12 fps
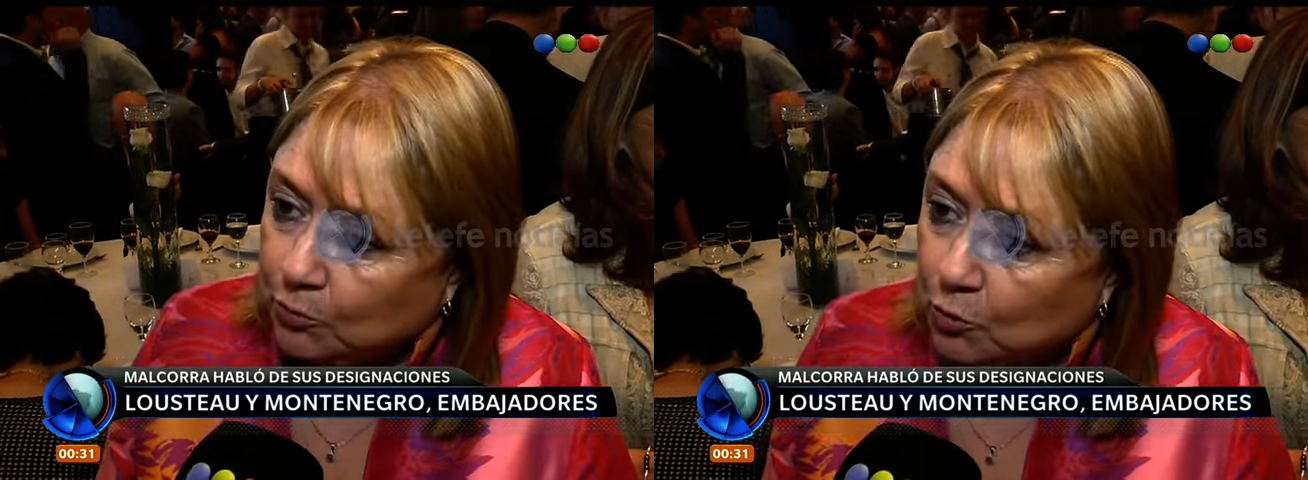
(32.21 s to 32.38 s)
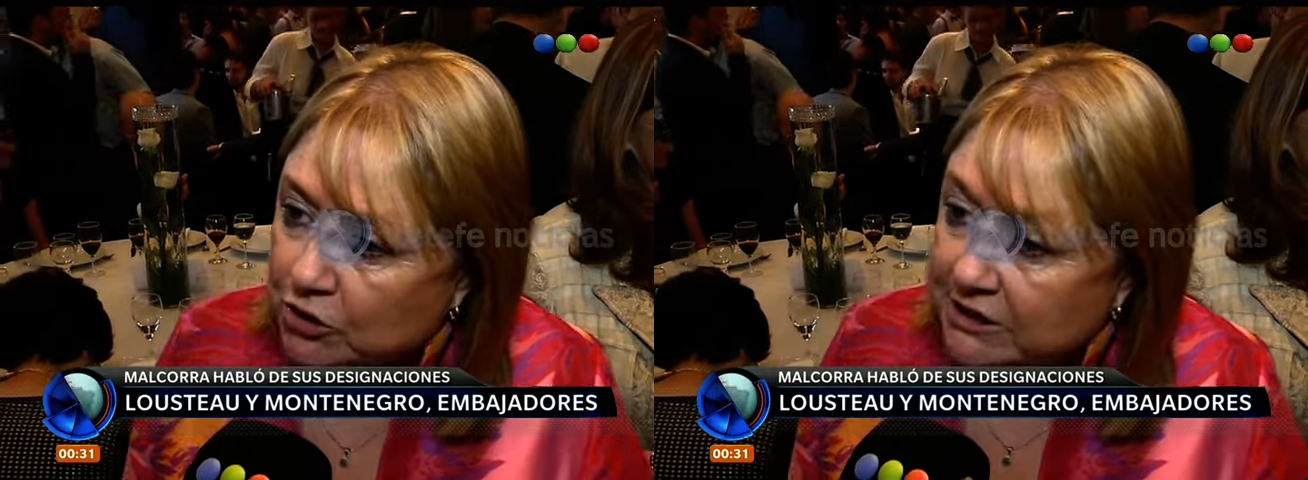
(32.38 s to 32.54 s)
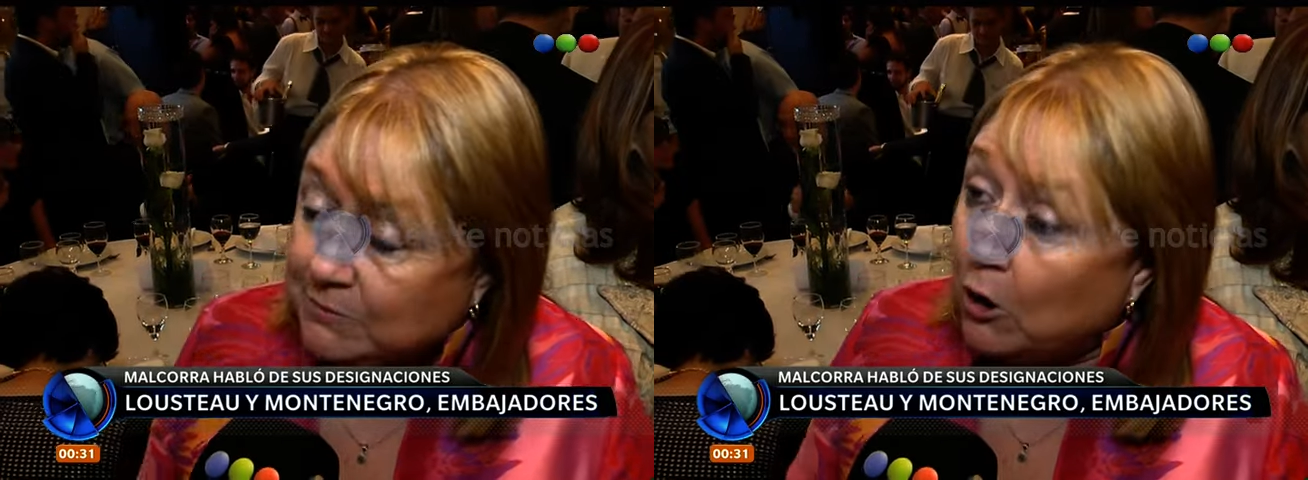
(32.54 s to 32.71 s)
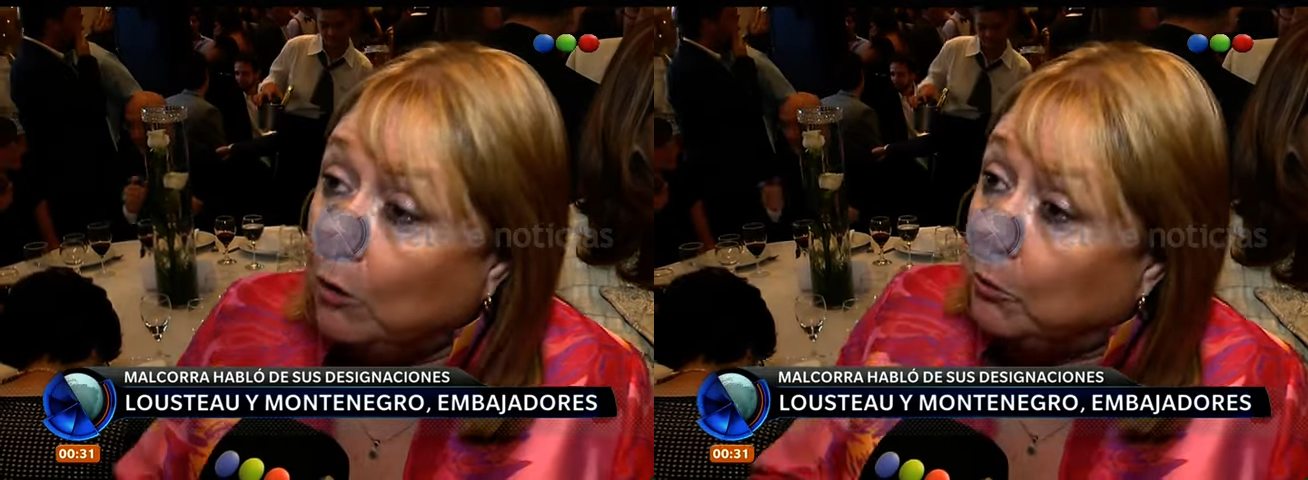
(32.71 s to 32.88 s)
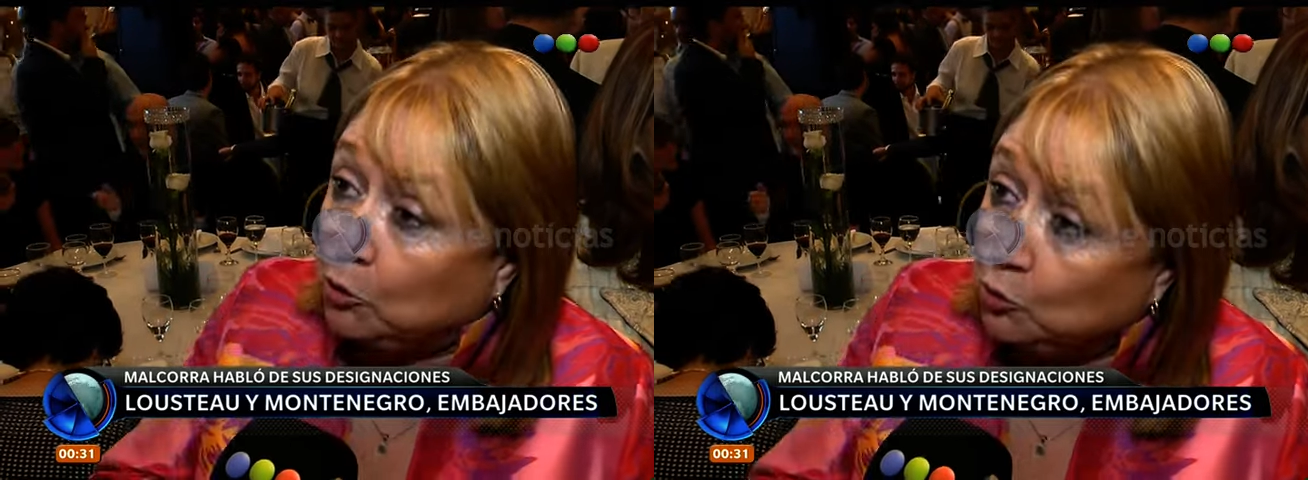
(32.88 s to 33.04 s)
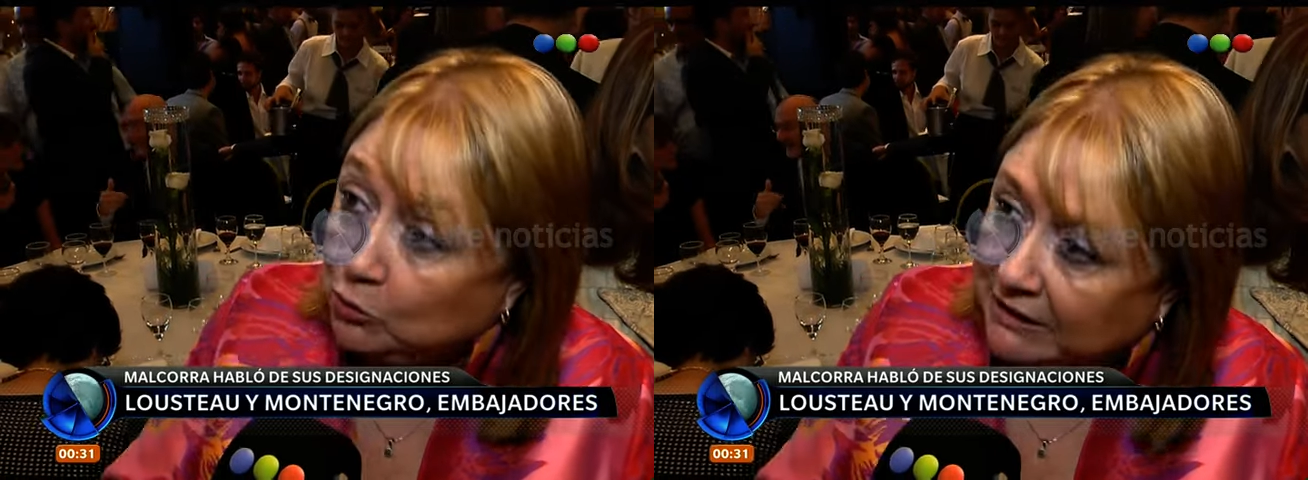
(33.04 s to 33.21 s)
muchísimas
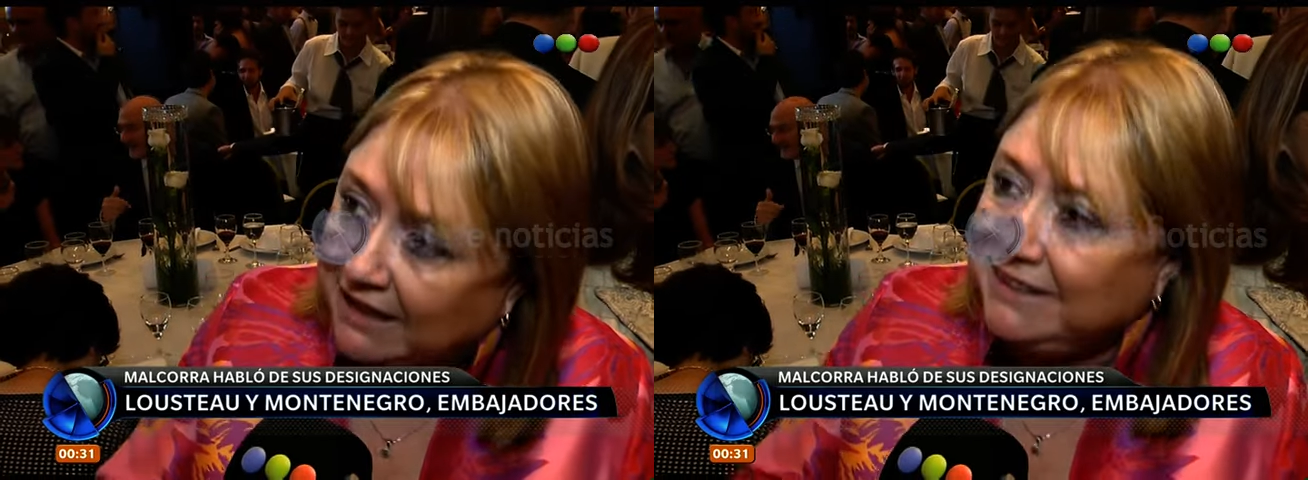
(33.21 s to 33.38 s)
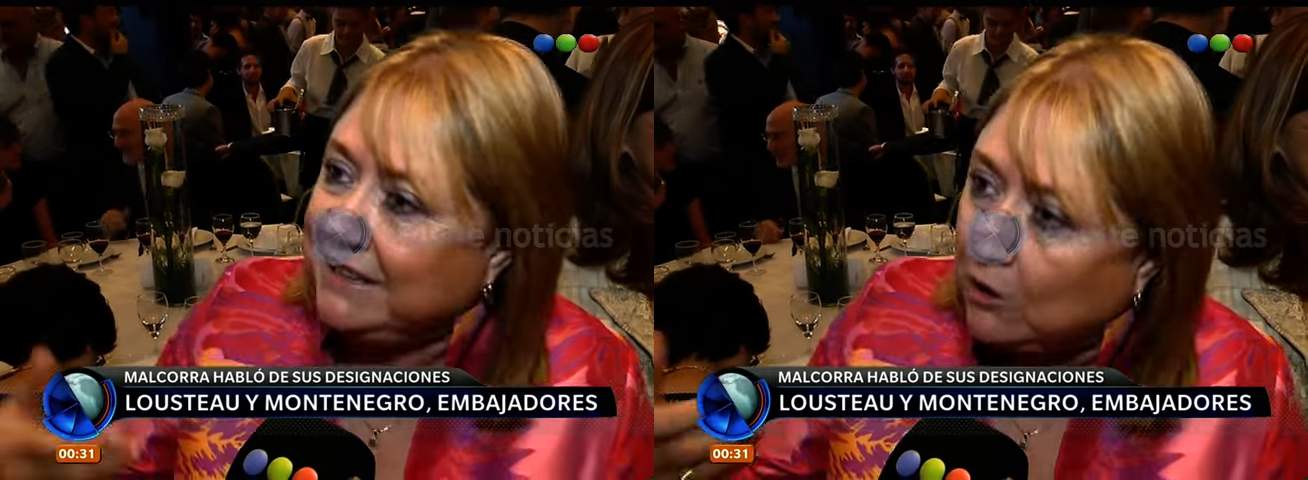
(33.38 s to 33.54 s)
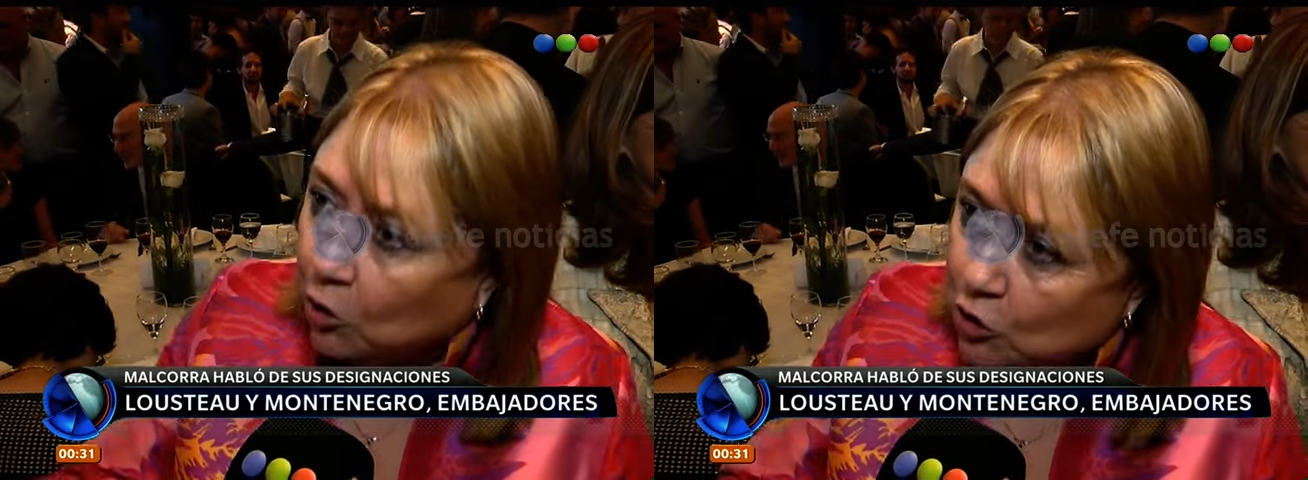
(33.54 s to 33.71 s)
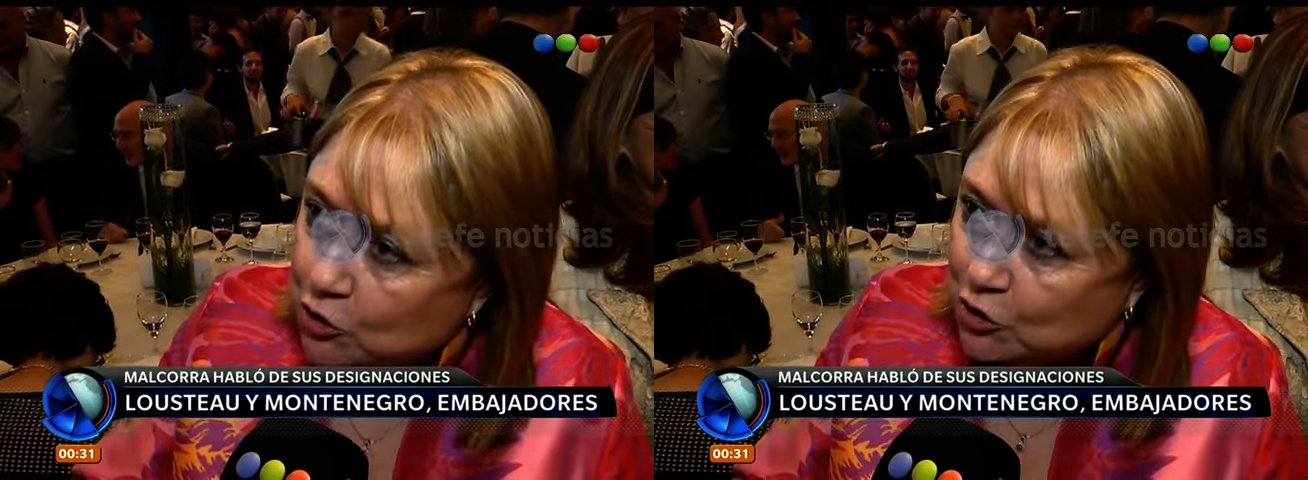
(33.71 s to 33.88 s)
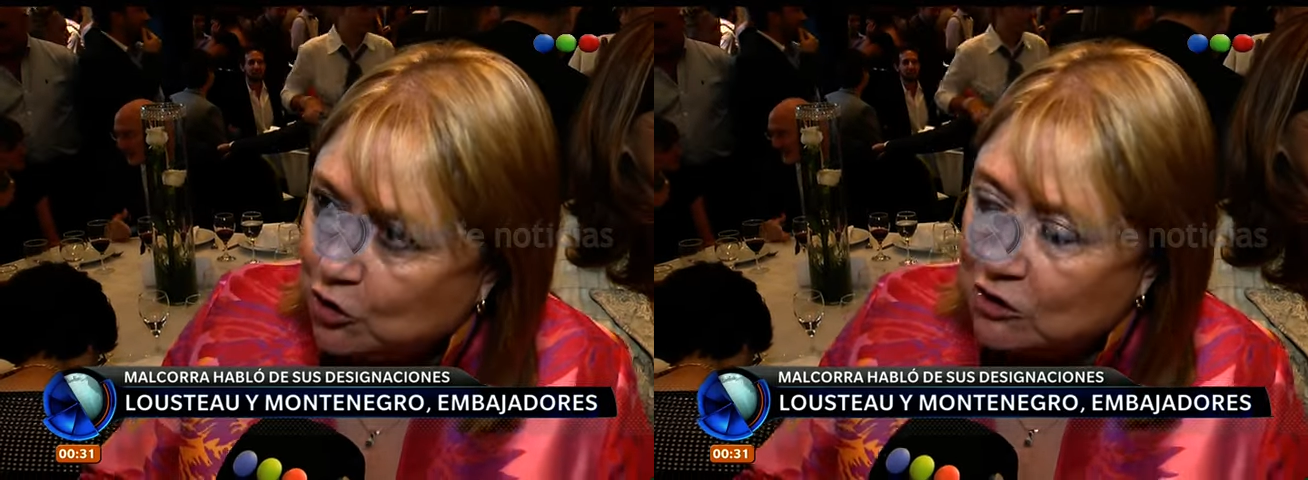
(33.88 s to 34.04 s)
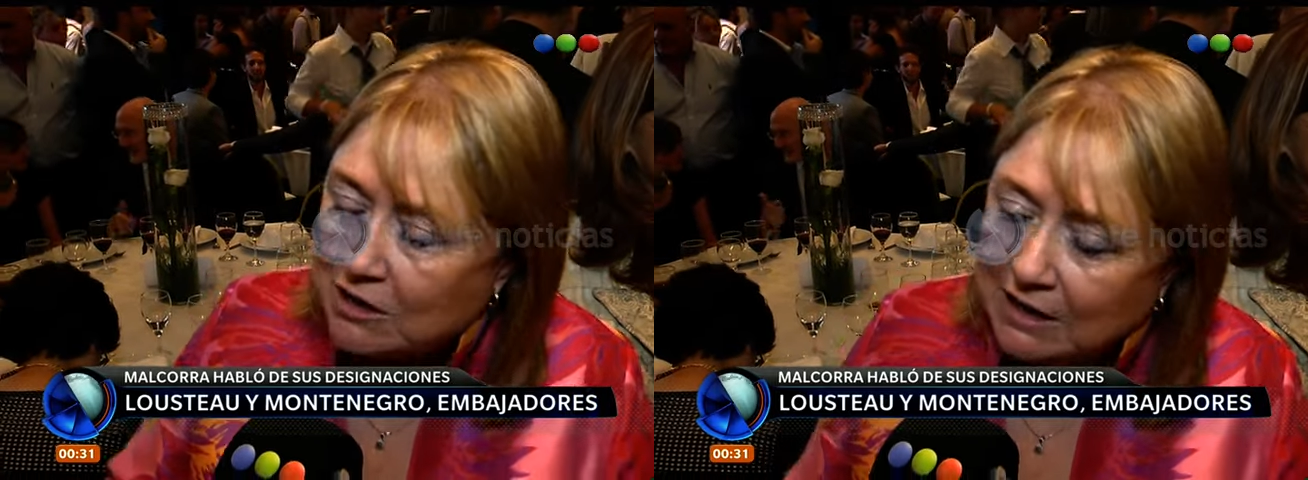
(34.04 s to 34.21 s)
oportunidades de
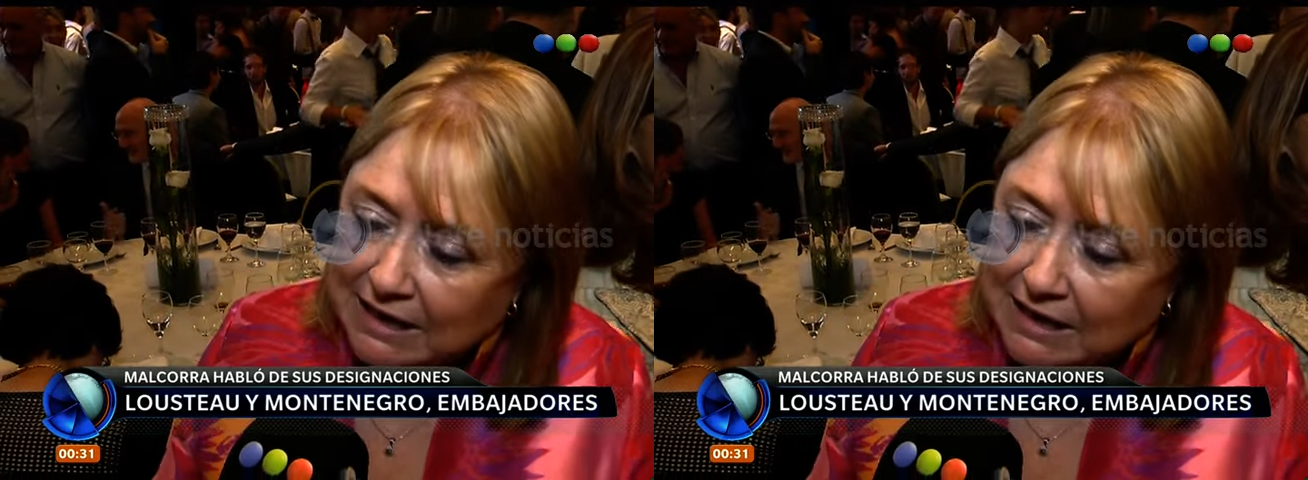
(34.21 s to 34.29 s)
negocio